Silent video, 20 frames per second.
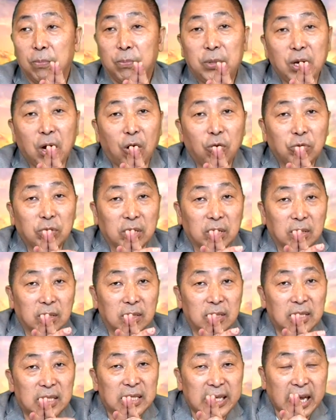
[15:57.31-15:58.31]
漂移、
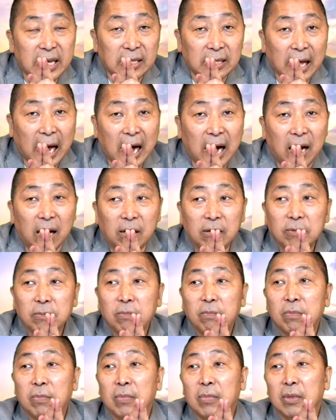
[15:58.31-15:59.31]
践踏，
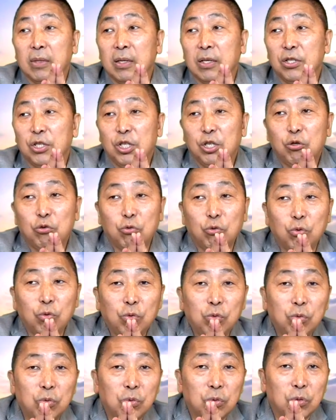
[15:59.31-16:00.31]
几
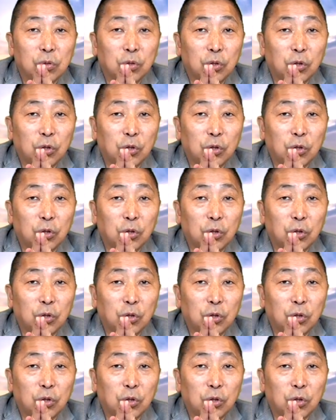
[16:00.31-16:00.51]
乎